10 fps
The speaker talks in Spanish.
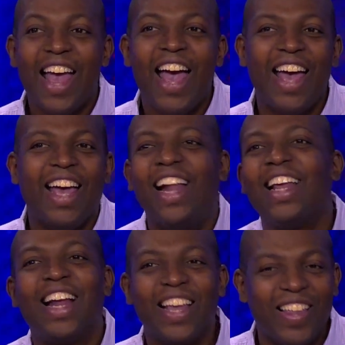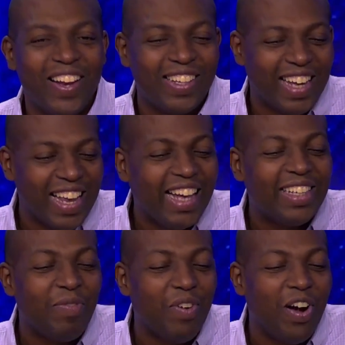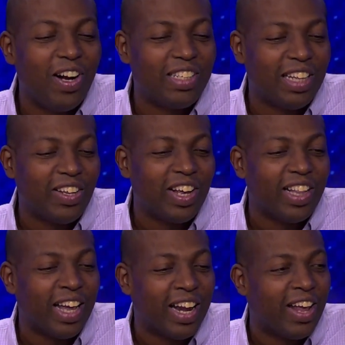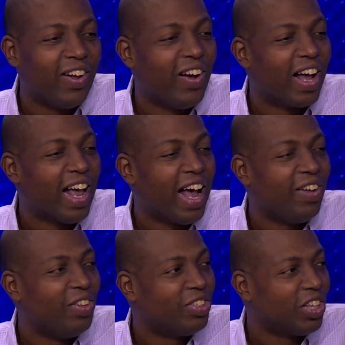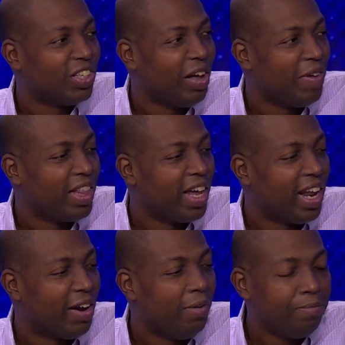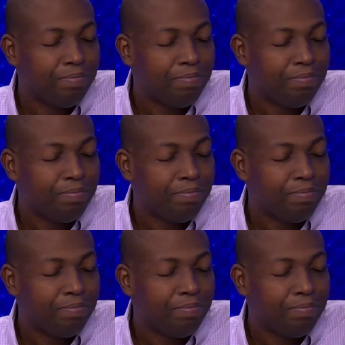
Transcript: el que le a la Ya se empujó el Satoshi Terrero acá con nosotros, David Terrero.